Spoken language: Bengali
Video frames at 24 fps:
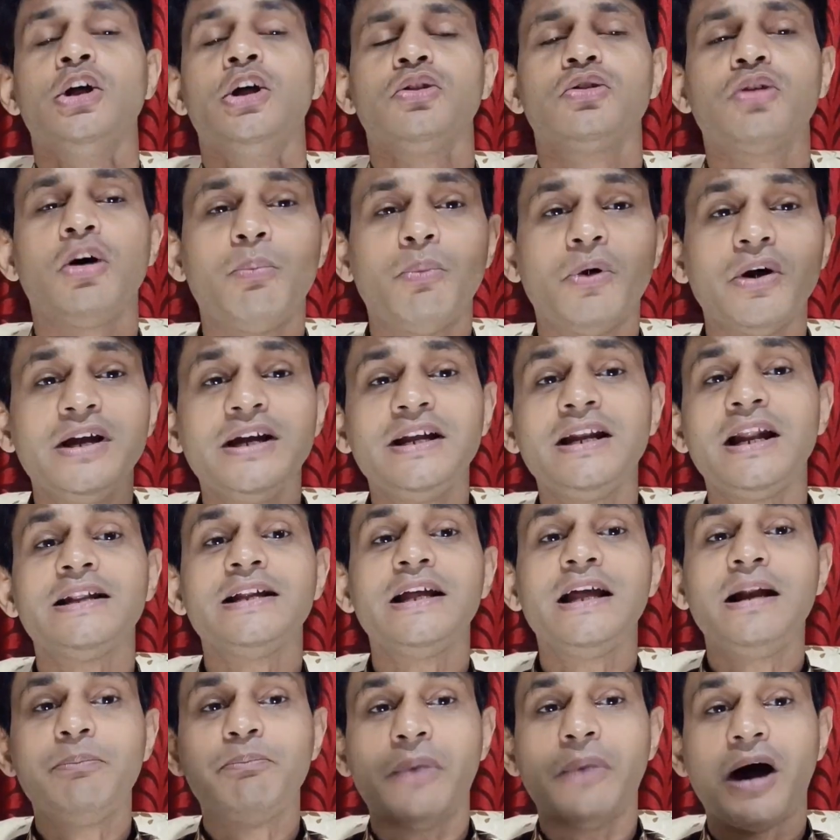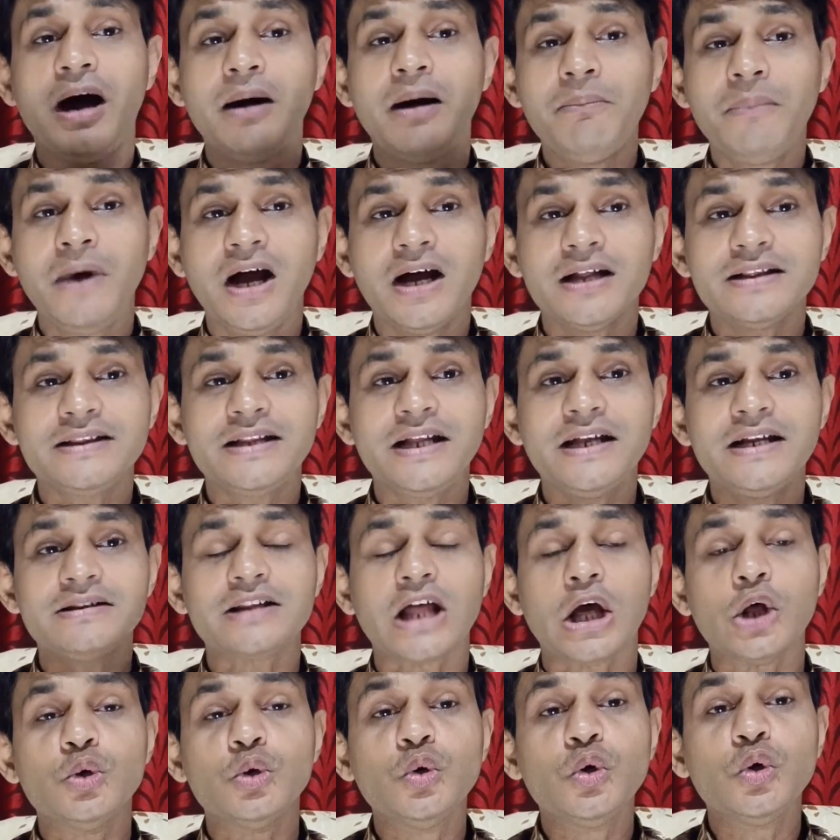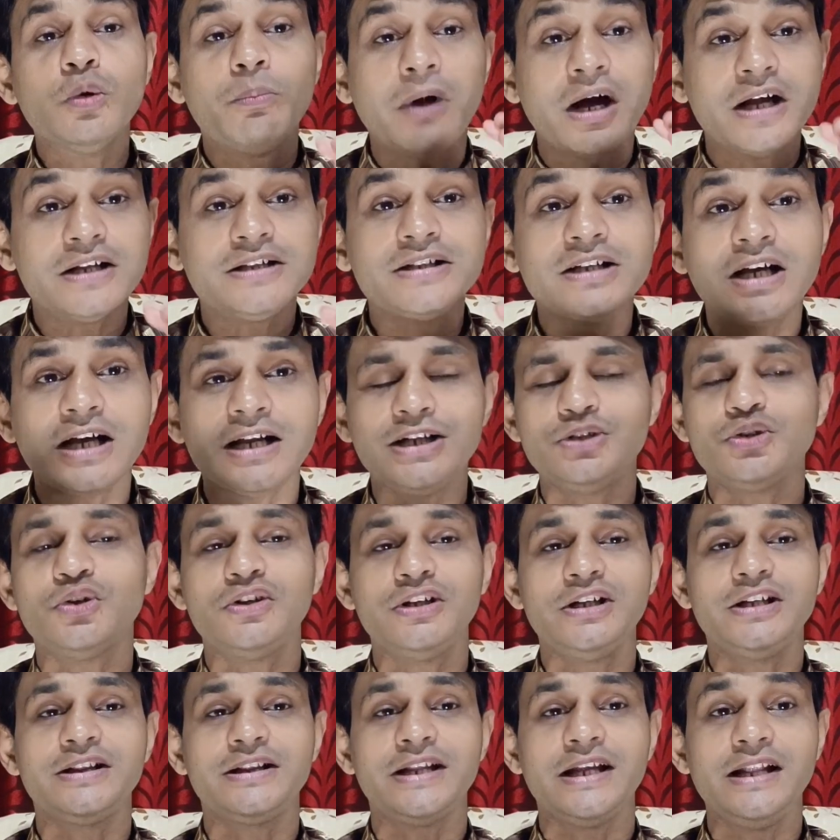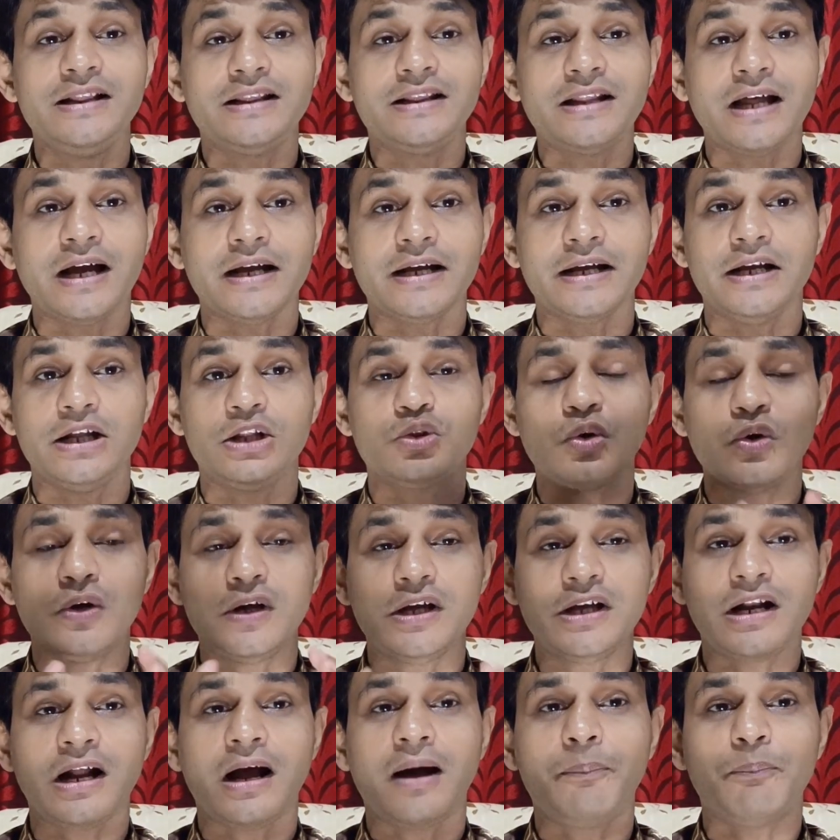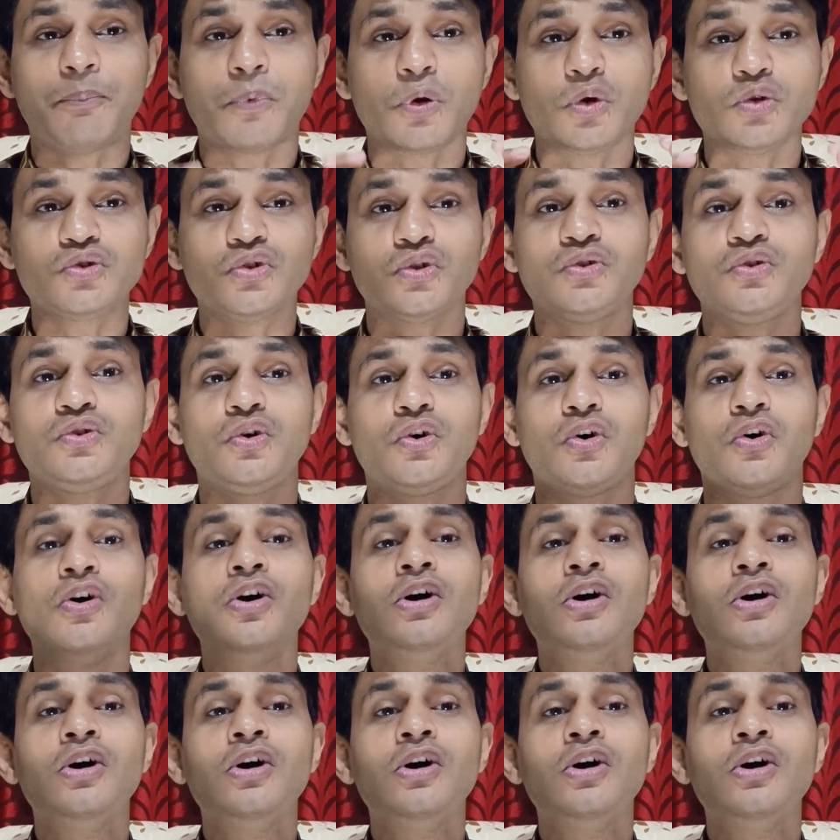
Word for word: তো মহিলাদের বাম হাতের তালুর মাঝখানে যদি তিল থাকে তো এরা প্রচণ্ড